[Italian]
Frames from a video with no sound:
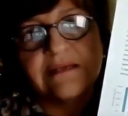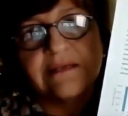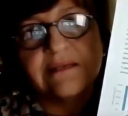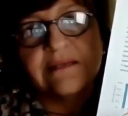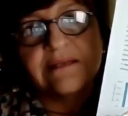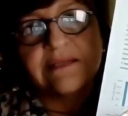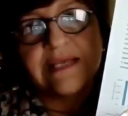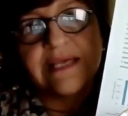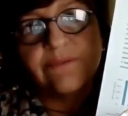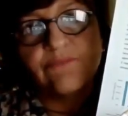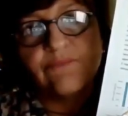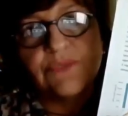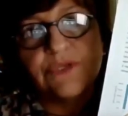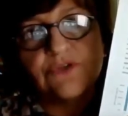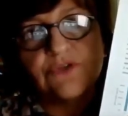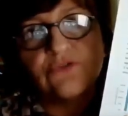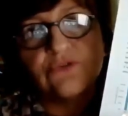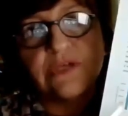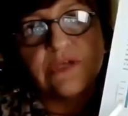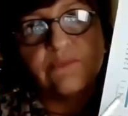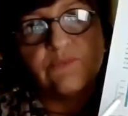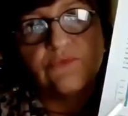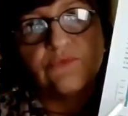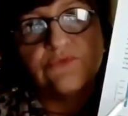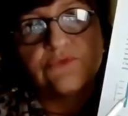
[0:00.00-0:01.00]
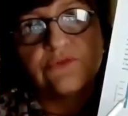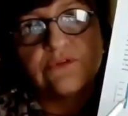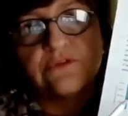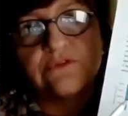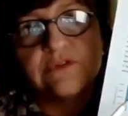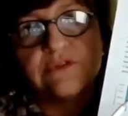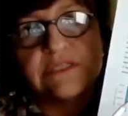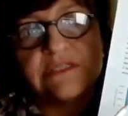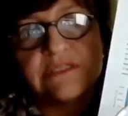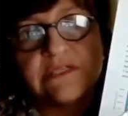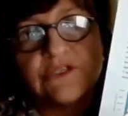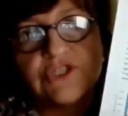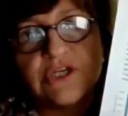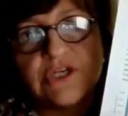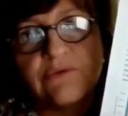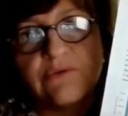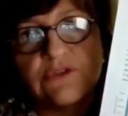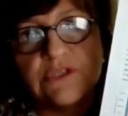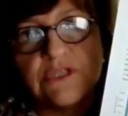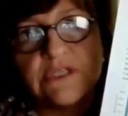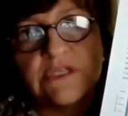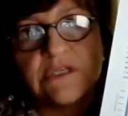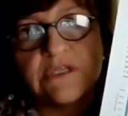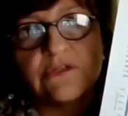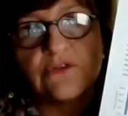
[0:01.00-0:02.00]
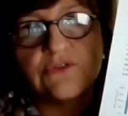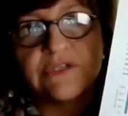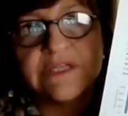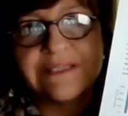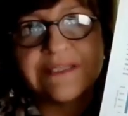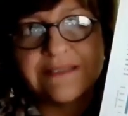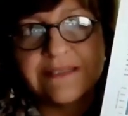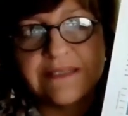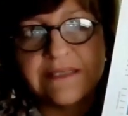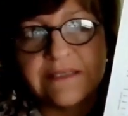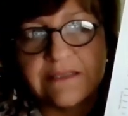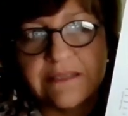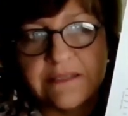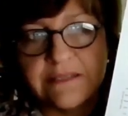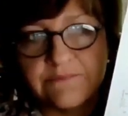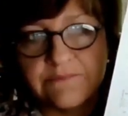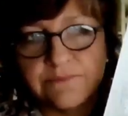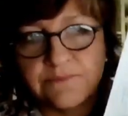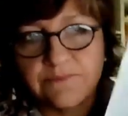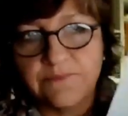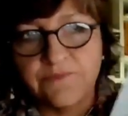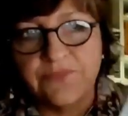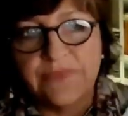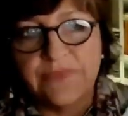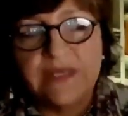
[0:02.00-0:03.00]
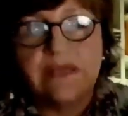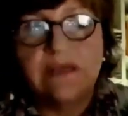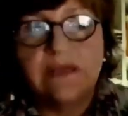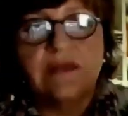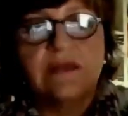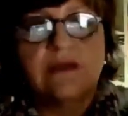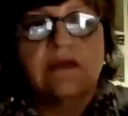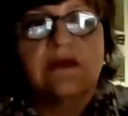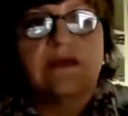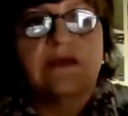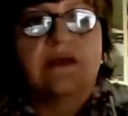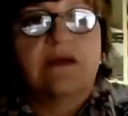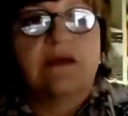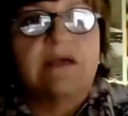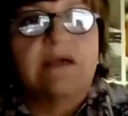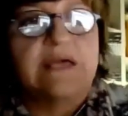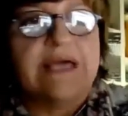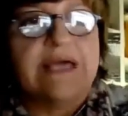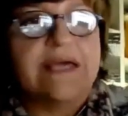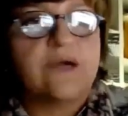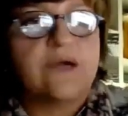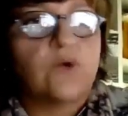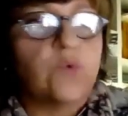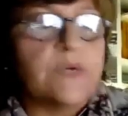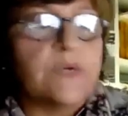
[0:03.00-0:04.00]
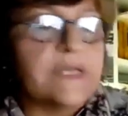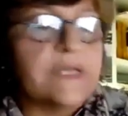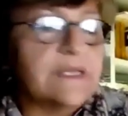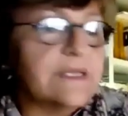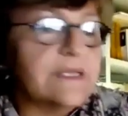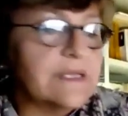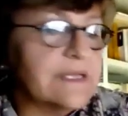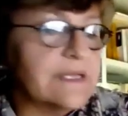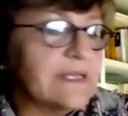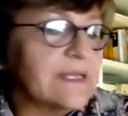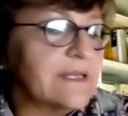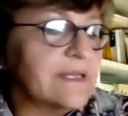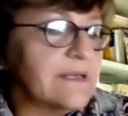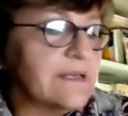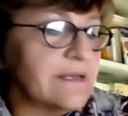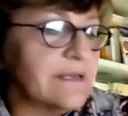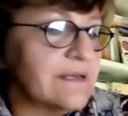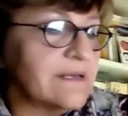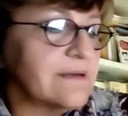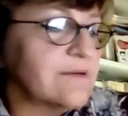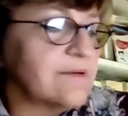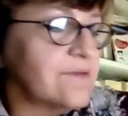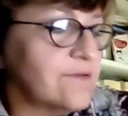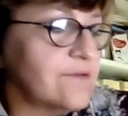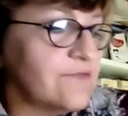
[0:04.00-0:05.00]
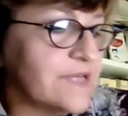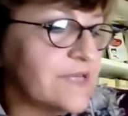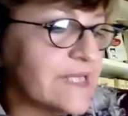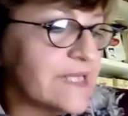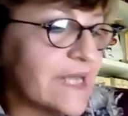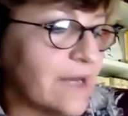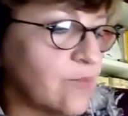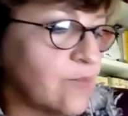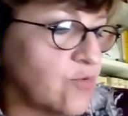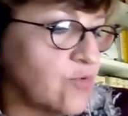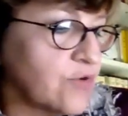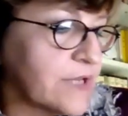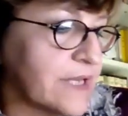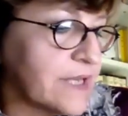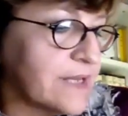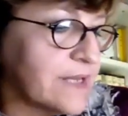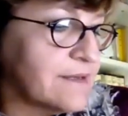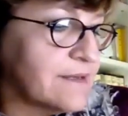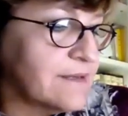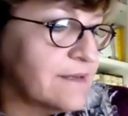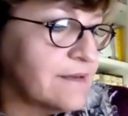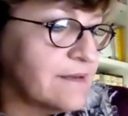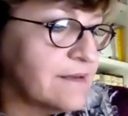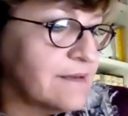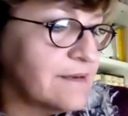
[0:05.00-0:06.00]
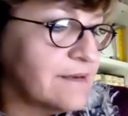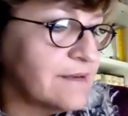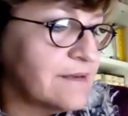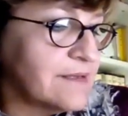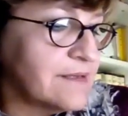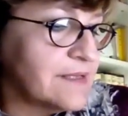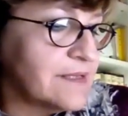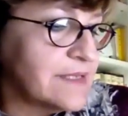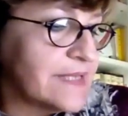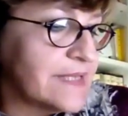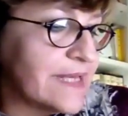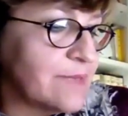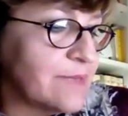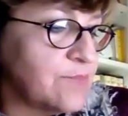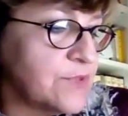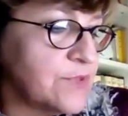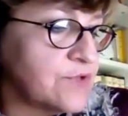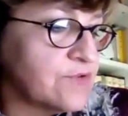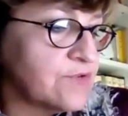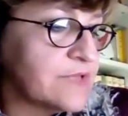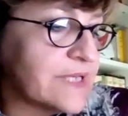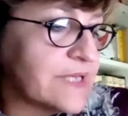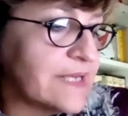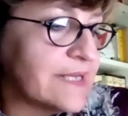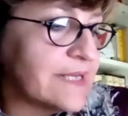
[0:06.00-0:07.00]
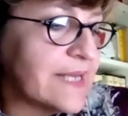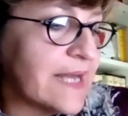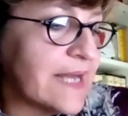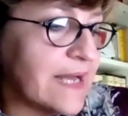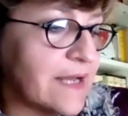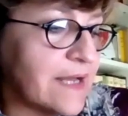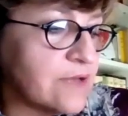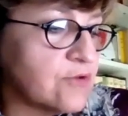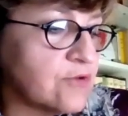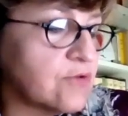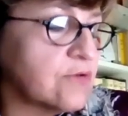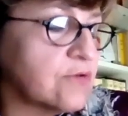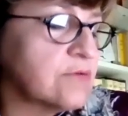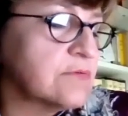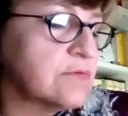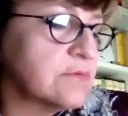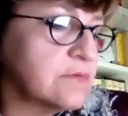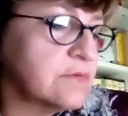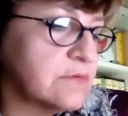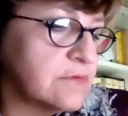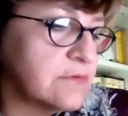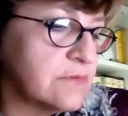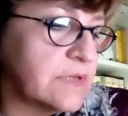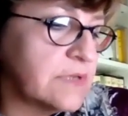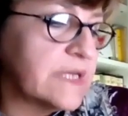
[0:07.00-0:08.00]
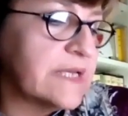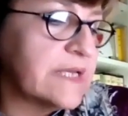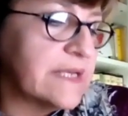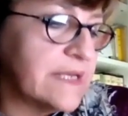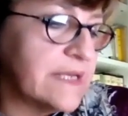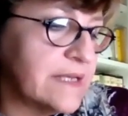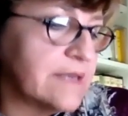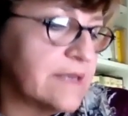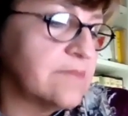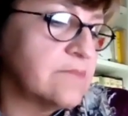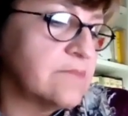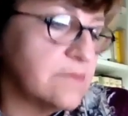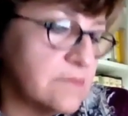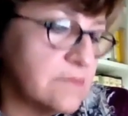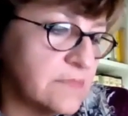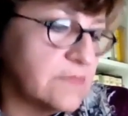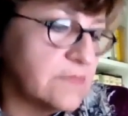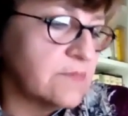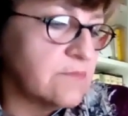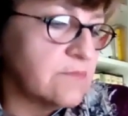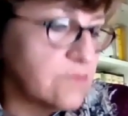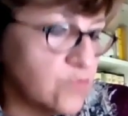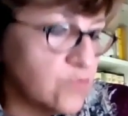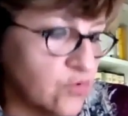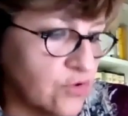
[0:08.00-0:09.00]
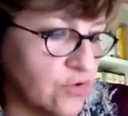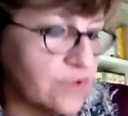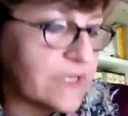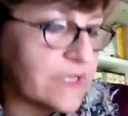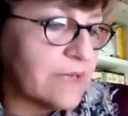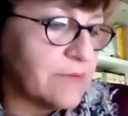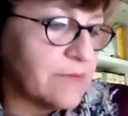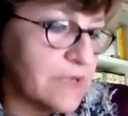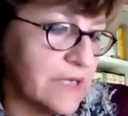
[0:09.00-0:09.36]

eh, debito dal punto di vista diciamo, di chi lo detiene. E quindi eh, vediamo che eh, il debito italiano eh, è in buona